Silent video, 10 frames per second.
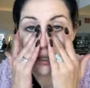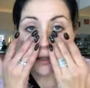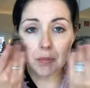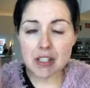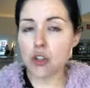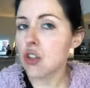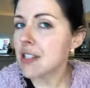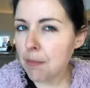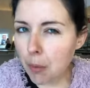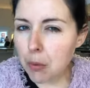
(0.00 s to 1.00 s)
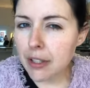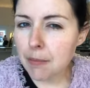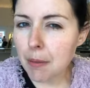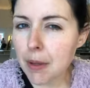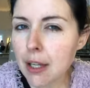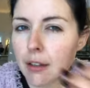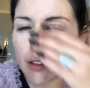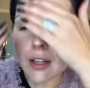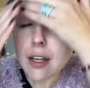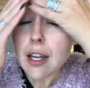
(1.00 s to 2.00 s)
Parce que je sais pas pourquoi il m'appelle.
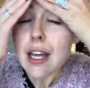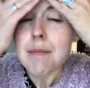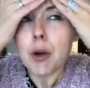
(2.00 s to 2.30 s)
Mais